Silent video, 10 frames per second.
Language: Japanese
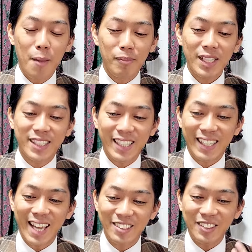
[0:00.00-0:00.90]
マジで
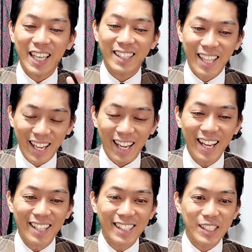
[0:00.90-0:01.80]
受けて
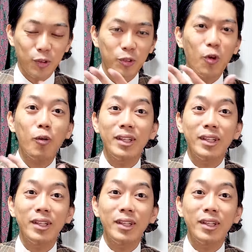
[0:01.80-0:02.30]
でその能